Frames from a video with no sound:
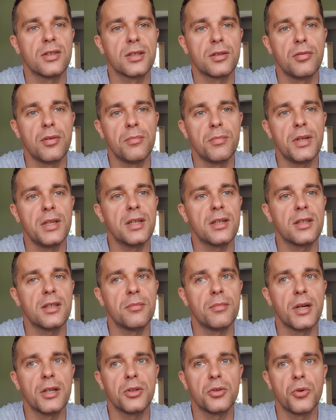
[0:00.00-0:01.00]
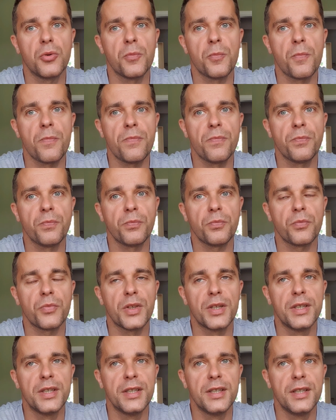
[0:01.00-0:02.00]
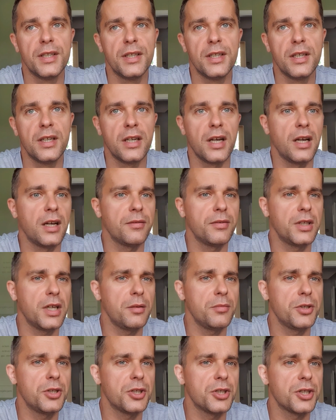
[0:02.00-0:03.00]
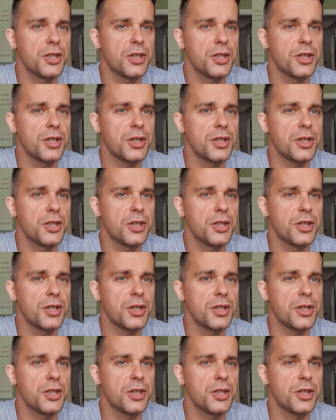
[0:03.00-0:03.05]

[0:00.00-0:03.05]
zgłębienia tematu. A wydaje mi się,